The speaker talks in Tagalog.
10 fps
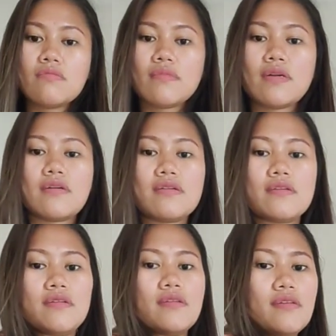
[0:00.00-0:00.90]
um,
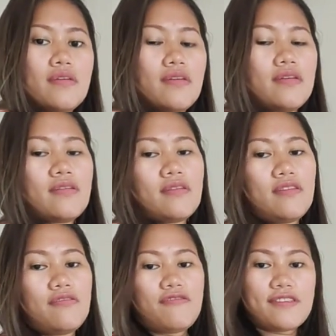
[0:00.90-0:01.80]

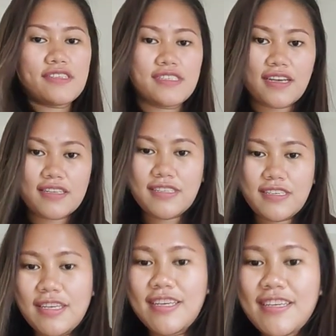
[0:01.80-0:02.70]
you feel sexy.